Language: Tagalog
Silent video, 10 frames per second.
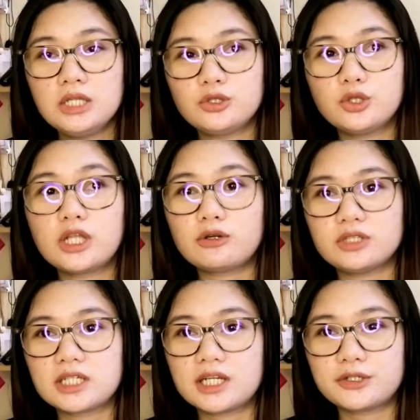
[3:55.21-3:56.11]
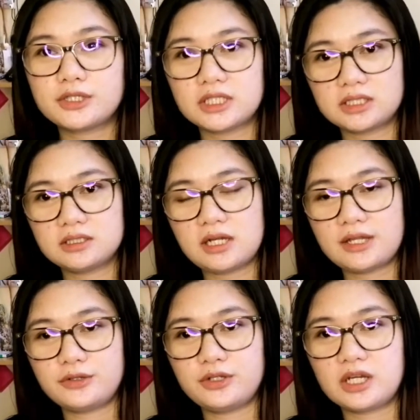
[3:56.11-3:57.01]
doon ako nagkaroon ng
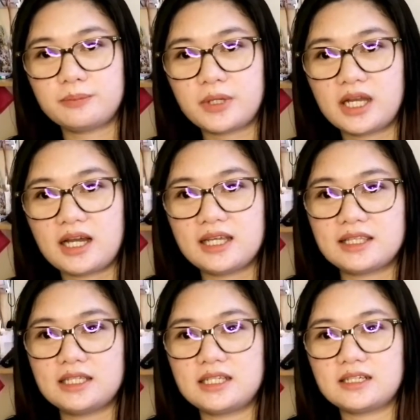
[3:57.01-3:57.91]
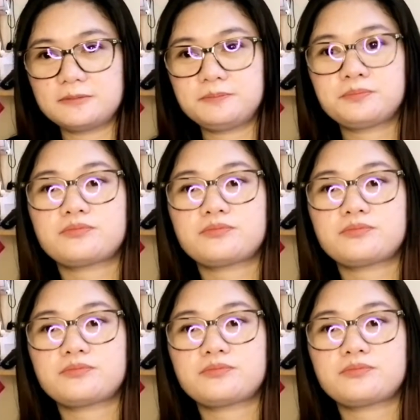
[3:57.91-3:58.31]
ano ng pagkakata ng